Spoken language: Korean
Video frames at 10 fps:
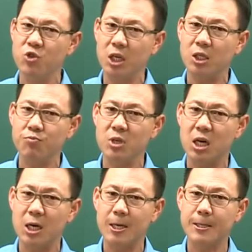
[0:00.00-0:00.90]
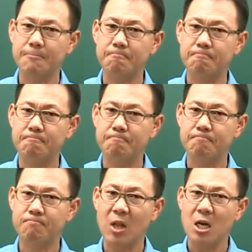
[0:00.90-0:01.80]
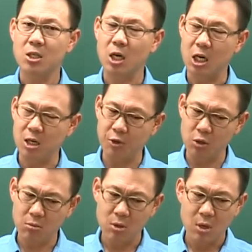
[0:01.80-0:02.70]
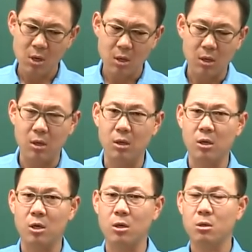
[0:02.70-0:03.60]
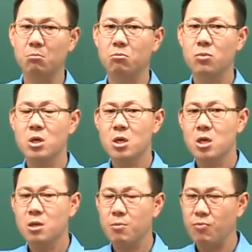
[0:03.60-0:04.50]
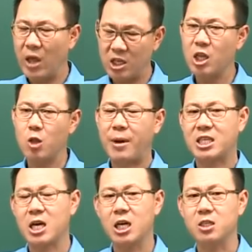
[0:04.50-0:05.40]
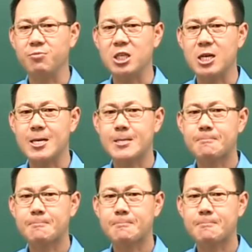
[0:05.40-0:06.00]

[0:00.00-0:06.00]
문제 있습니다. 자, 여러분, 어, 내년에도 마찬가지입니다.